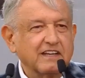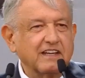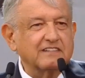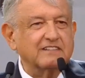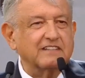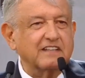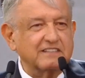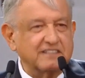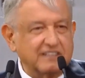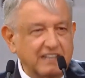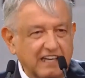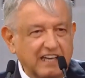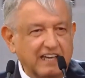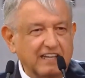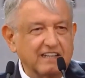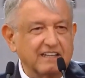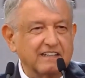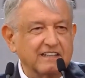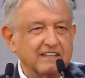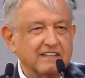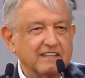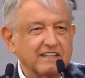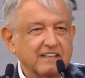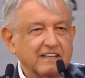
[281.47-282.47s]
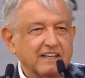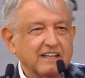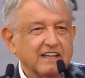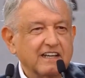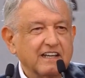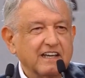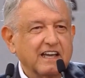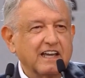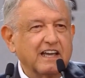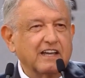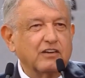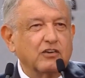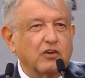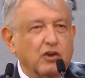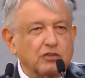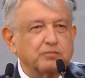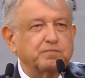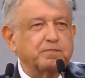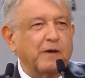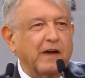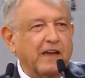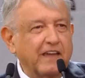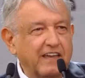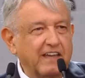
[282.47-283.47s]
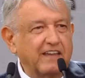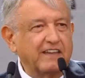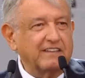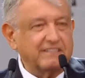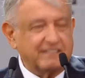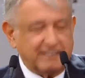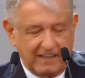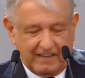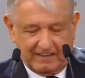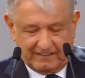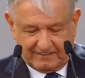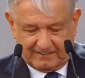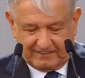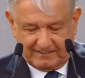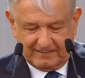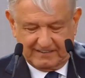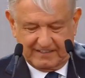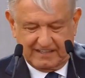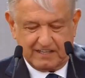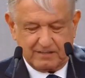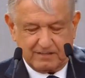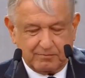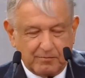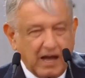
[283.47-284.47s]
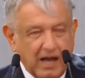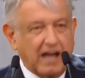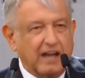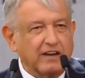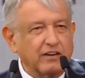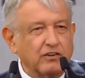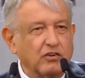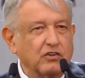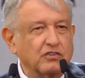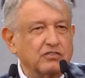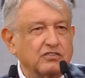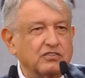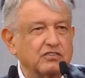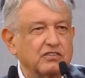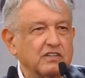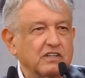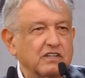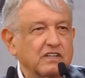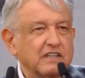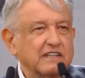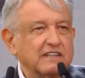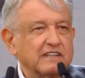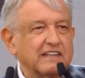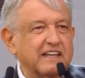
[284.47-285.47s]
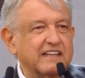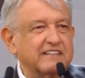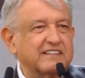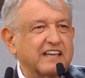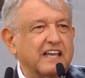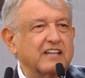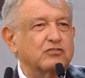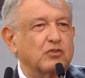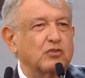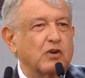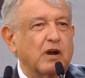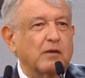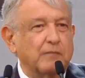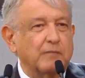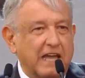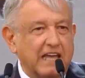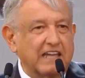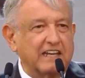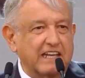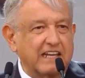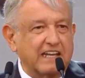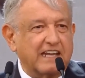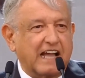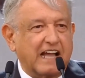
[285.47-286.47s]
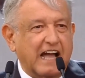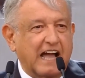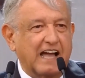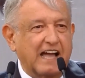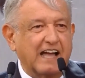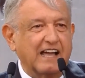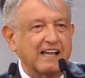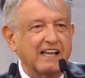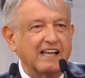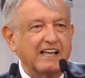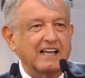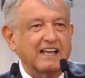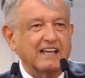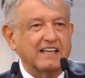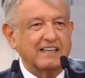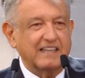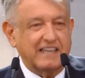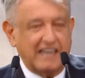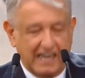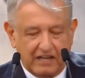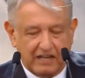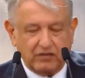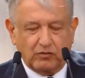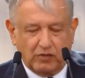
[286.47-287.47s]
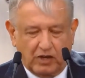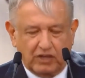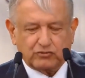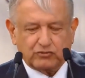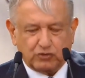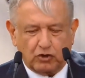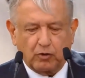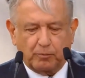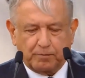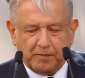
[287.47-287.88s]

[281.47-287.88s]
es decir, en los países hermanos de Centroamérica y en nuestro